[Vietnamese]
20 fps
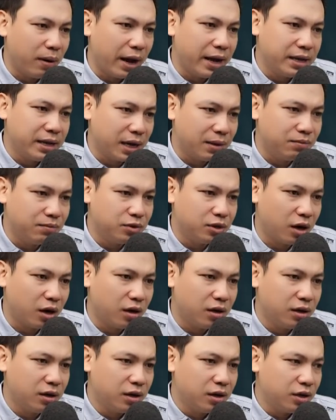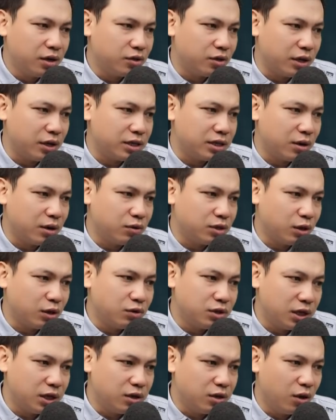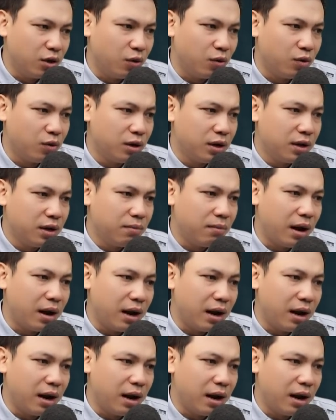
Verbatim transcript: Mụ cảm thấy các cơ mặt của mình giật giật,